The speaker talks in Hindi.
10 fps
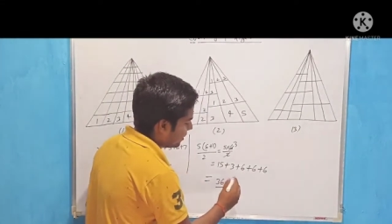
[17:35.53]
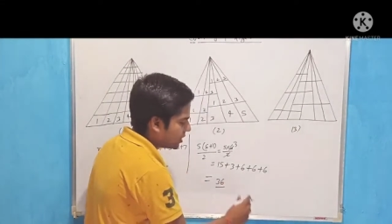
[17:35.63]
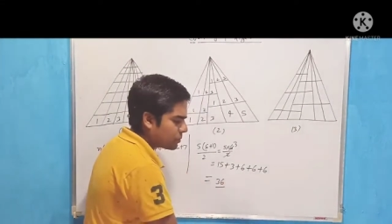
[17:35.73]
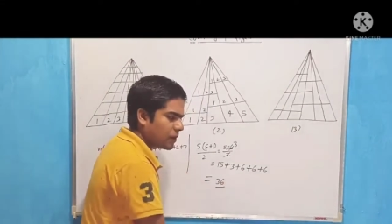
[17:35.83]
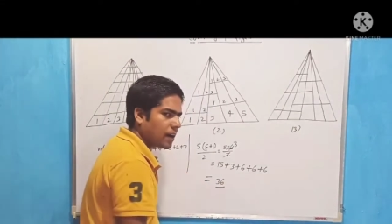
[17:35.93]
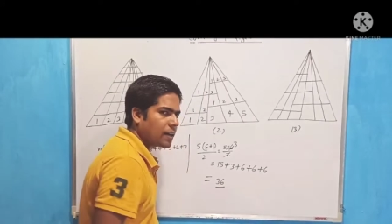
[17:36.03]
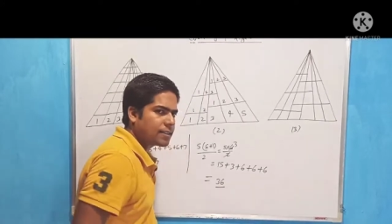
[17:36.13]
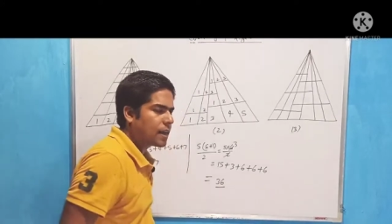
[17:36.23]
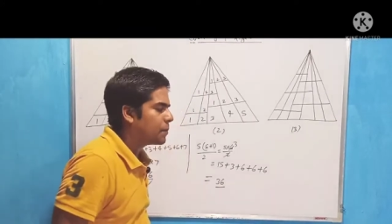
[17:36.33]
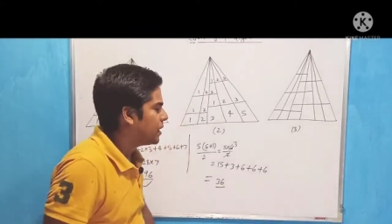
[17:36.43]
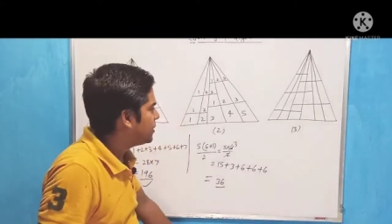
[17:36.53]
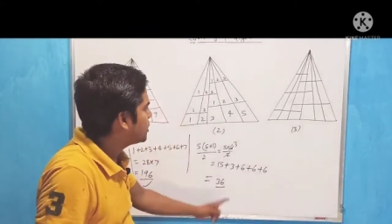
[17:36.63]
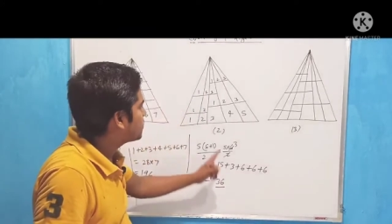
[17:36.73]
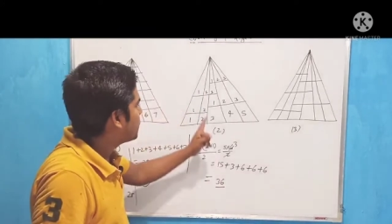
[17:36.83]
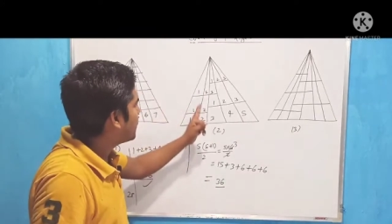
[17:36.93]
इस प्रकार से हमें
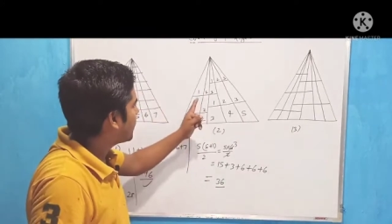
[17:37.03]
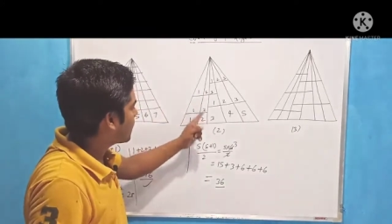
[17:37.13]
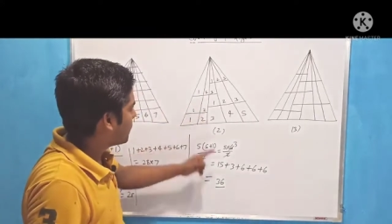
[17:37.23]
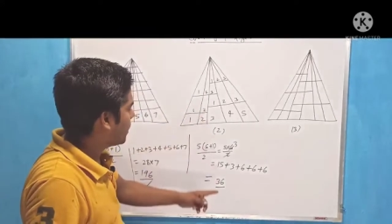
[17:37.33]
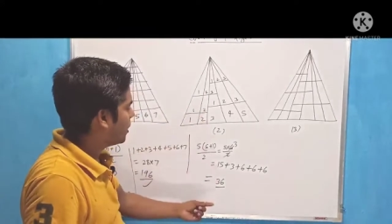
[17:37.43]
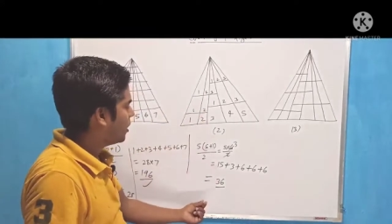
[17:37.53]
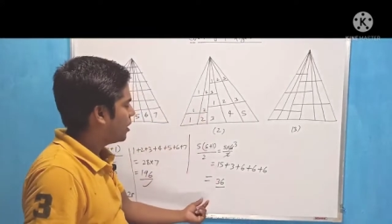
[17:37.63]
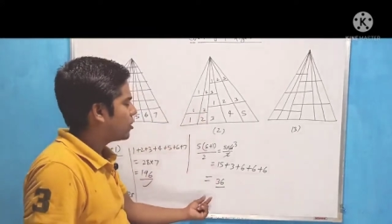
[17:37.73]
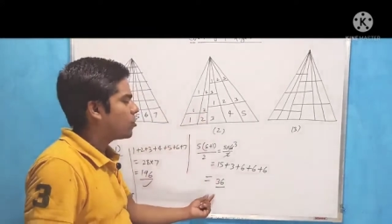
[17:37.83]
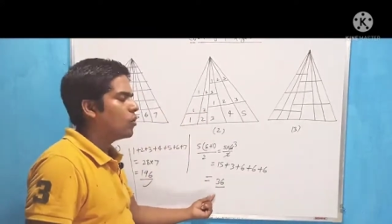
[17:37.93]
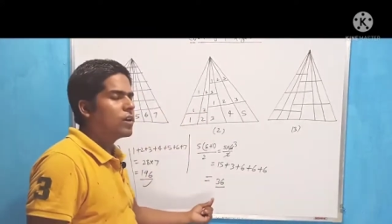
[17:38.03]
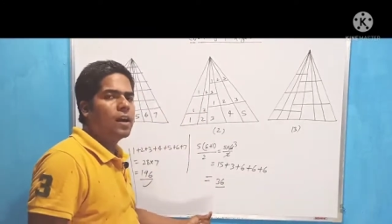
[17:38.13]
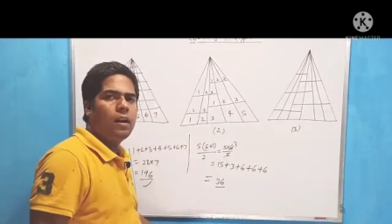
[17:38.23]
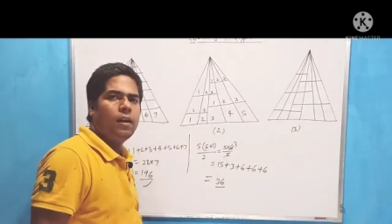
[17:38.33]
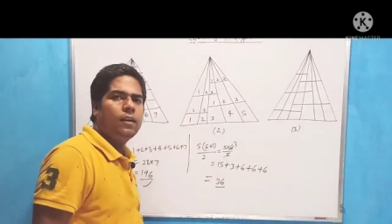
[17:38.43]
इस फिगर में
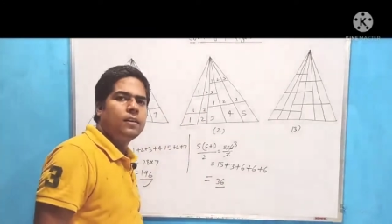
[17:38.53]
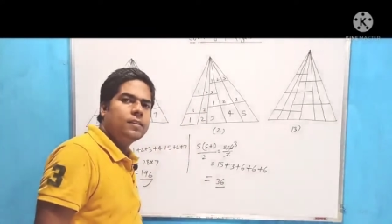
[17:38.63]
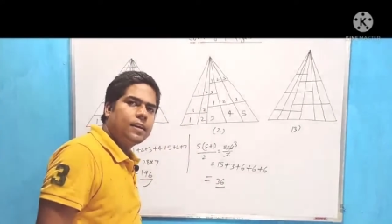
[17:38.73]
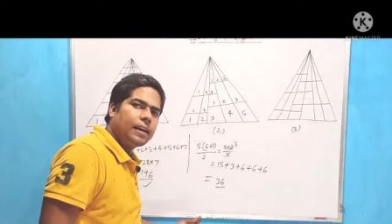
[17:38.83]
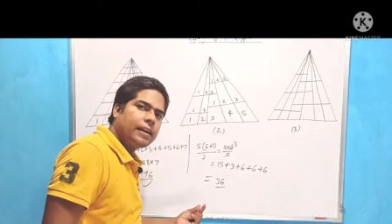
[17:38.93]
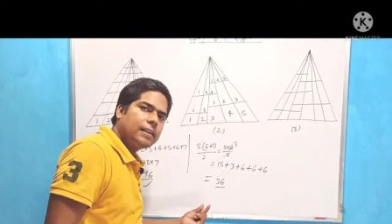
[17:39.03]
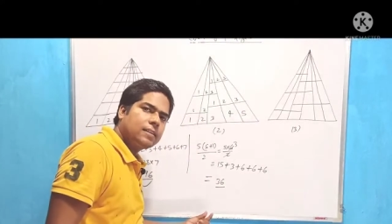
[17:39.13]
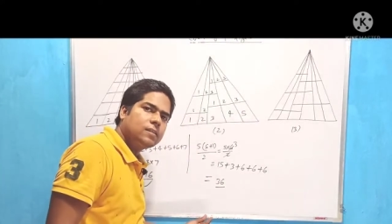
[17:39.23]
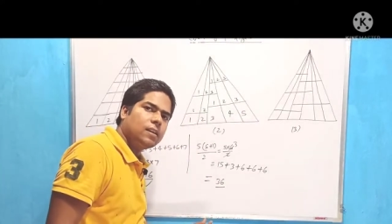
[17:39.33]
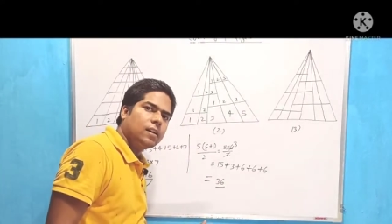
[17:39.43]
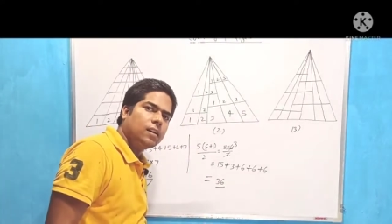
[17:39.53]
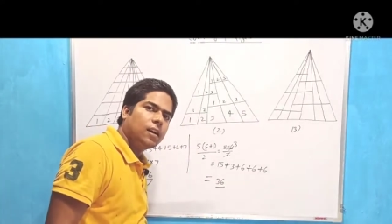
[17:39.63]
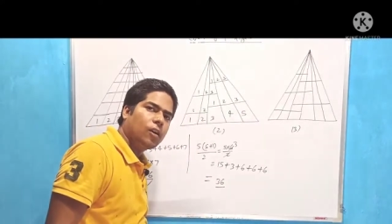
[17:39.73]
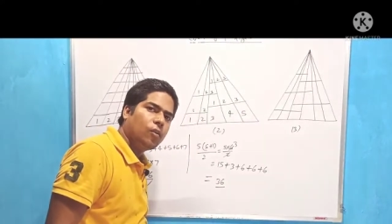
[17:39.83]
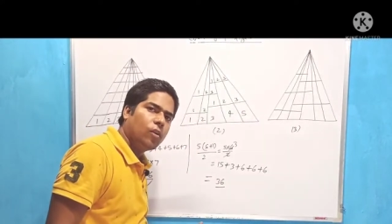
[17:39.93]
टोटल ट्रेंगल की
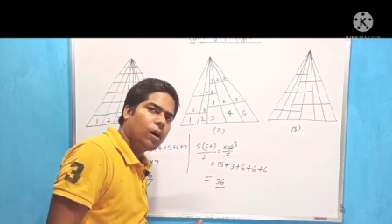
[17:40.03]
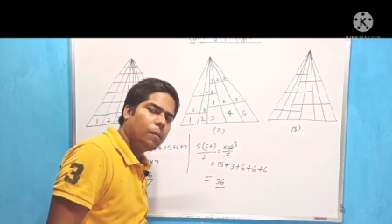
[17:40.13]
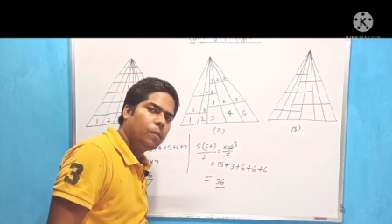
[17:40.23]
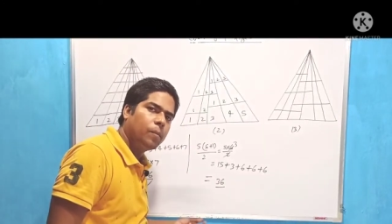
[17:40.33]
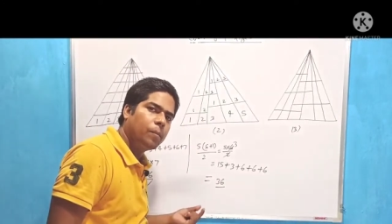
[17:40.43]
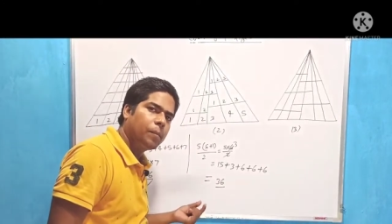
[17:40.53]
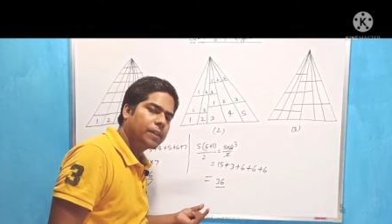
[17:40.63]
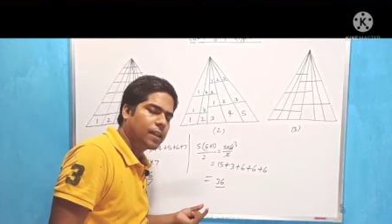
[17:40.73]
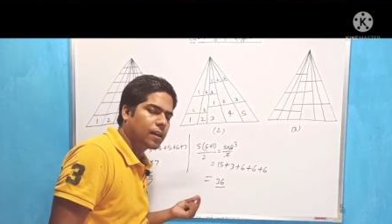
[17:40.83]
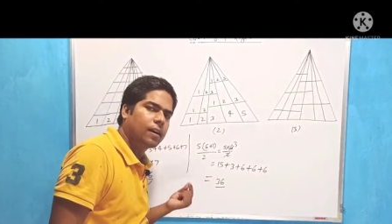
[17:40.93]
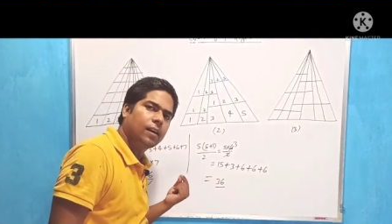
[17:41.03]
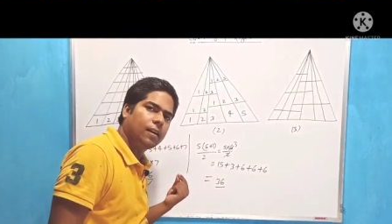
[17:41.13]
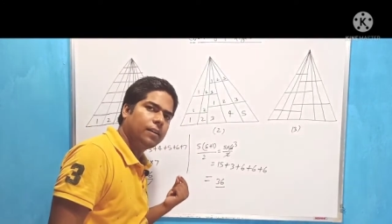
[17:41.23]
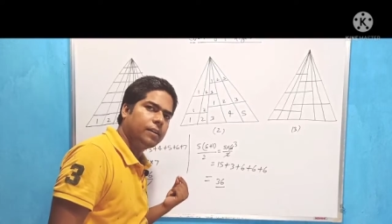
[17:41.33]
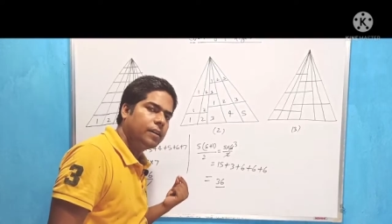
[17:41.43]
संख्या को हम पता कर
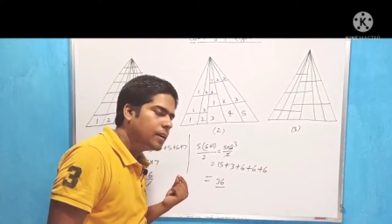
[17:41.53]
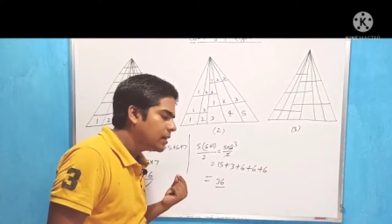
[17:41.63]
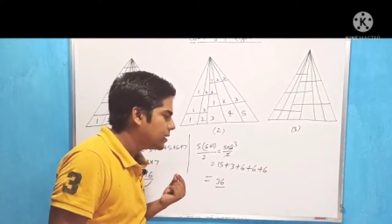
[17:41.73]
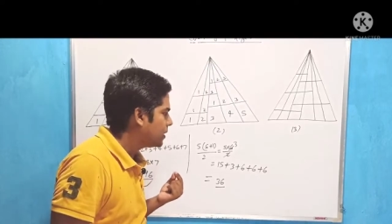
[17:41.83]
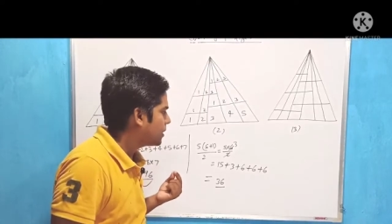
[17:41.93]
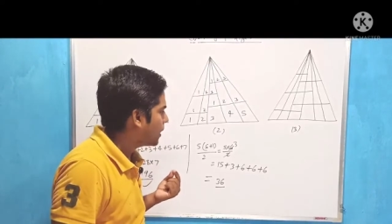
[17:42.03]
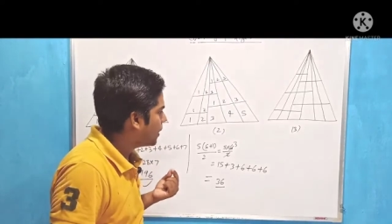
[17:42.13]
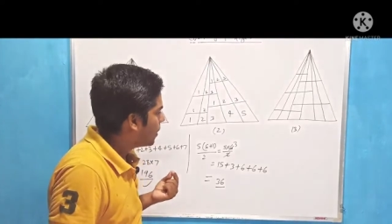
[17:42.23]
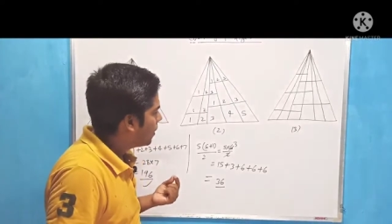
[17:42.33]
लिए ठीक है